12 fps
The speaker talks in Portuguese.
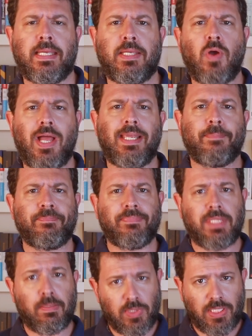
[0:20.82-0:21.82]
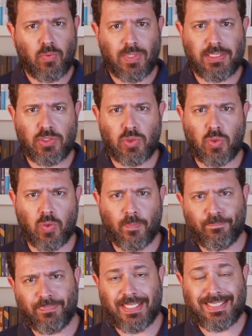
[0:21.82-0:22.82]
E olha, tem muita coisa em jogo.
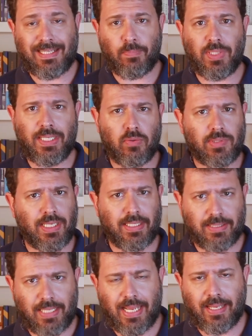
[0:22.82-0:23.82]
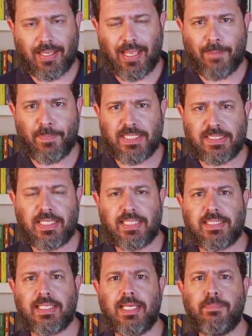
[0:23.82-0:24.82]
Nesse tabuleiro tem até a
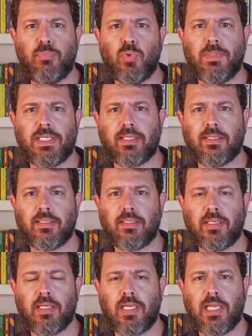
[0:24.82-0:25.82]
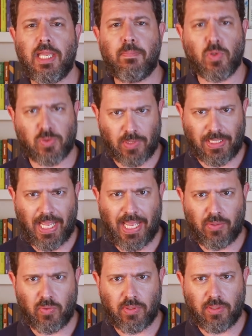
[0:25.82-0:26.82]
presidência da República. E
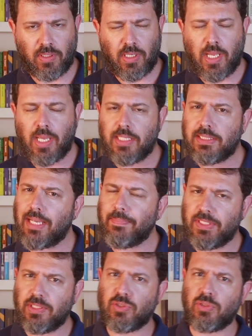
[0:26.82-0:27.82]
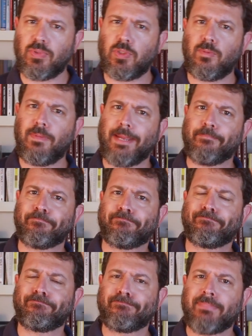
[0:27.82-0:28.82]
Bolsonaro sabe disso muito bem.
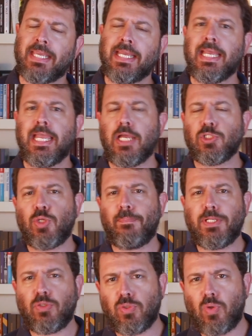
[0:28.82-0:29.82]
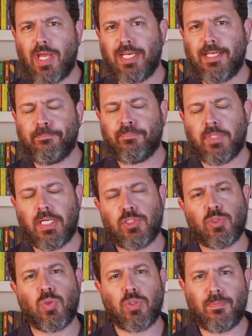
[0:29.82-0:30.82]
Eu sou Pedro Dória,
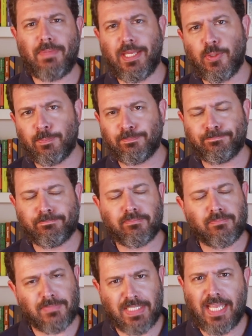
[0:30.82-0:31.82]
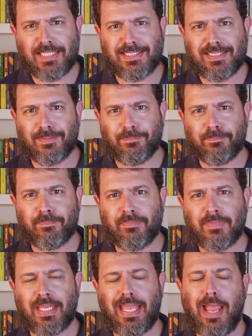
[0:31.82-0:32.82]
editor do Meio, e esse
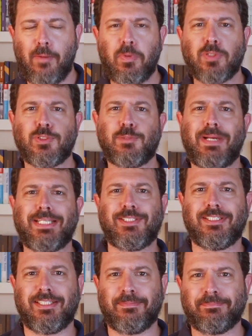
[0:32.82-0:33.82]
é o ponto de partida.